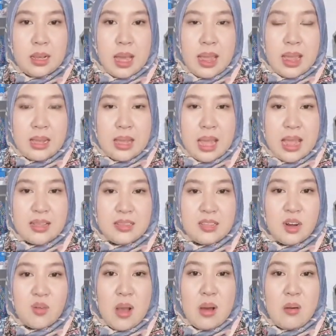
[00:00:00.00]
kak, kak
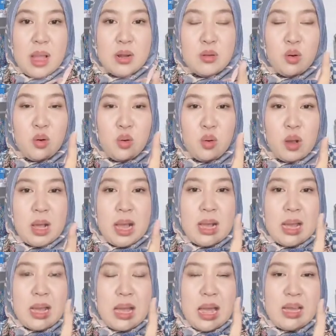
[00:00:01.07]
Esther wawa dulu
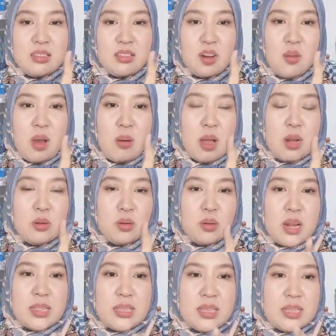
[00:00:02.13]
kak, kak Esther wawa
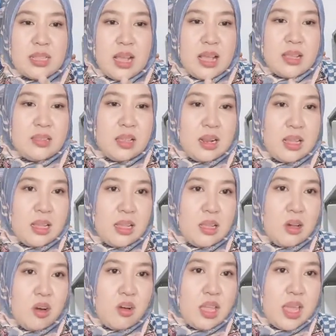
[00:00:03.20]
dulu nanti kita kasih
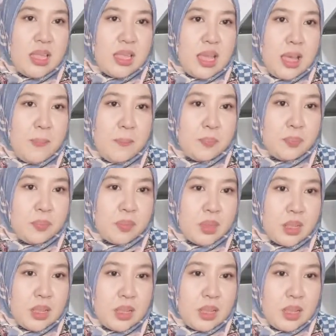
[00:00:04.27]
link OY nya
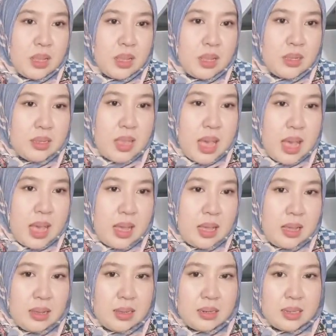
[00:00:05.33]

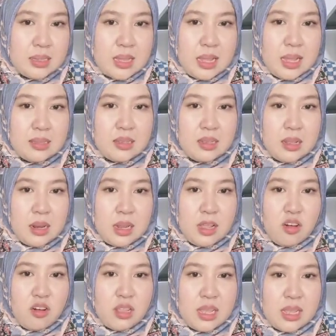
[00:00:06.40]
ya kita kasih
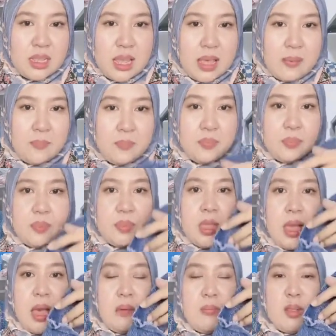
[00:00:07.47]
link OY nya
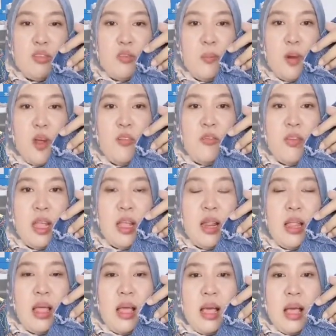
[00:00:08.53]
ya masuk
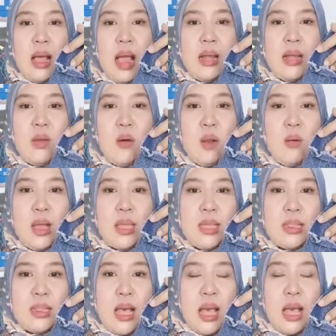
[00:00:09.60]
profil ada wawa
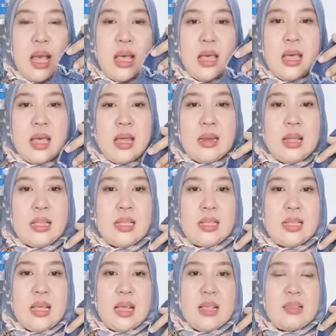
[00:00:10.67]
kita nanti
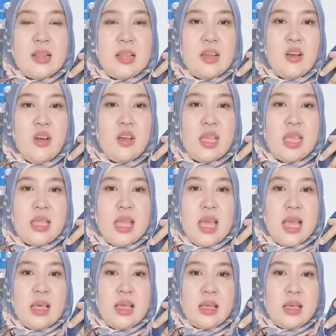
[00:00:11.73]
kita kasih link OY
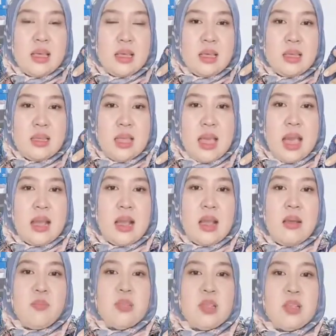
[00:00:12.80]
nya ya
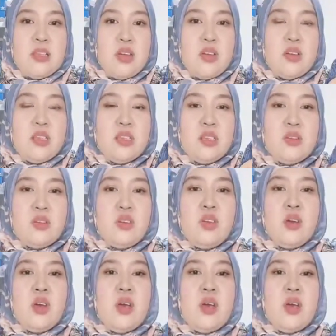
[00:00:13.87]
kakak bisa CO di situ